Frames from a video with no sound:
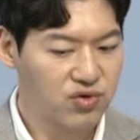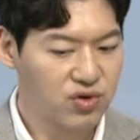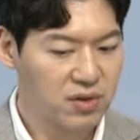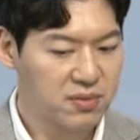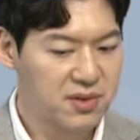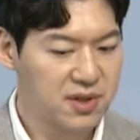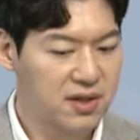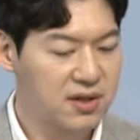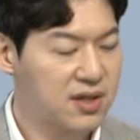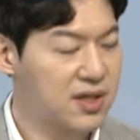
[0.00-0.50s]

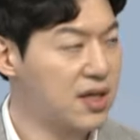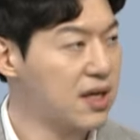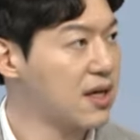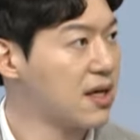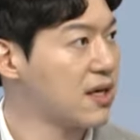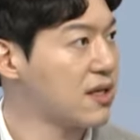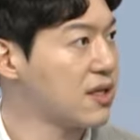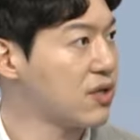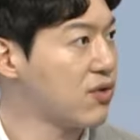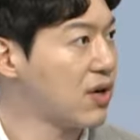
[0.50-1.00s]
유럽
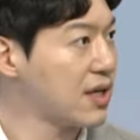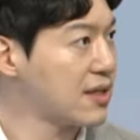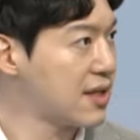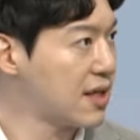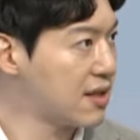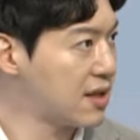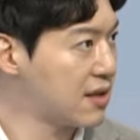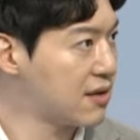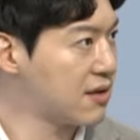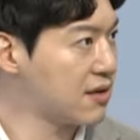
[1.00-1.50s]
증시에까지
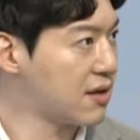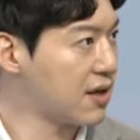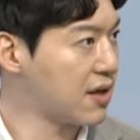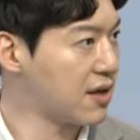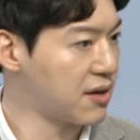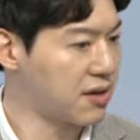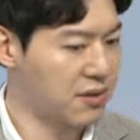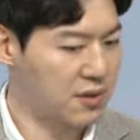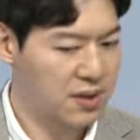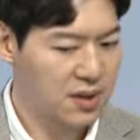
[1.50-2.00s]

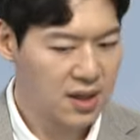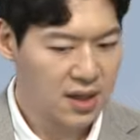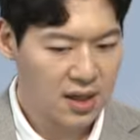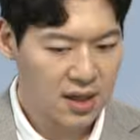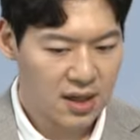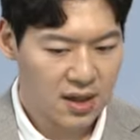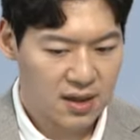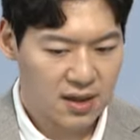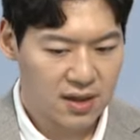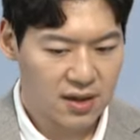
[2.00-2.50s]
확산했는데요.
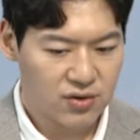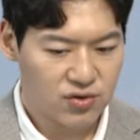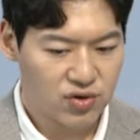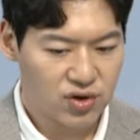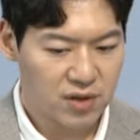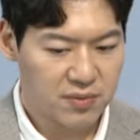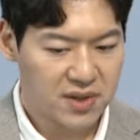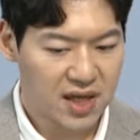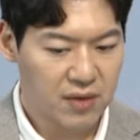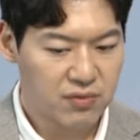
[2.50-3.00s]
이
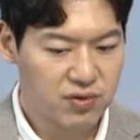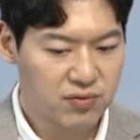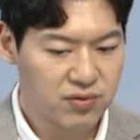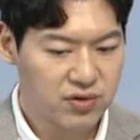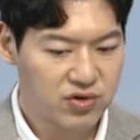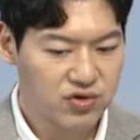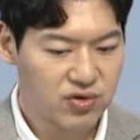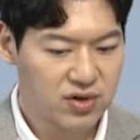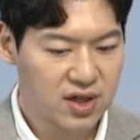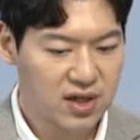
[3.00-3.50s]
유럽
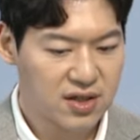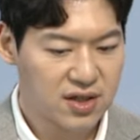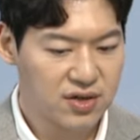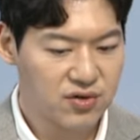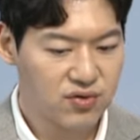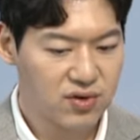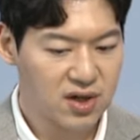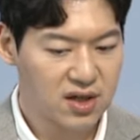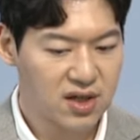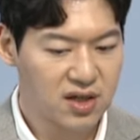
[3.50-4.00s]
대부분 주가
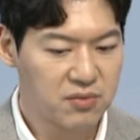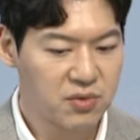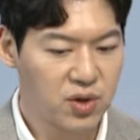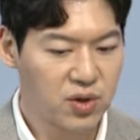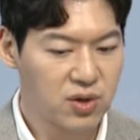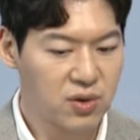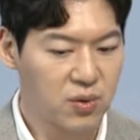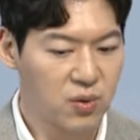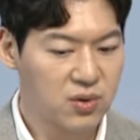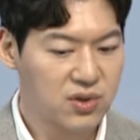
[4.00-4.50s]
지수가
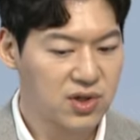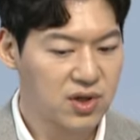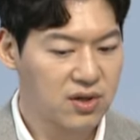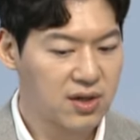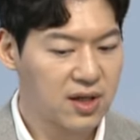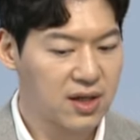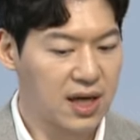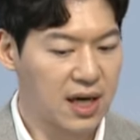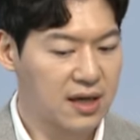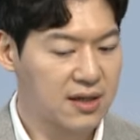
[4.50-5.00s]
금요일
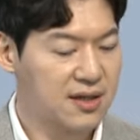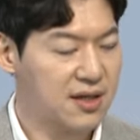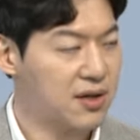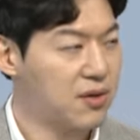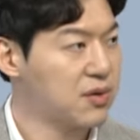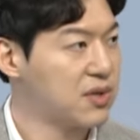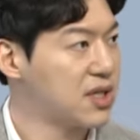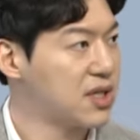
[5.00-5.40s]
오전에 약세로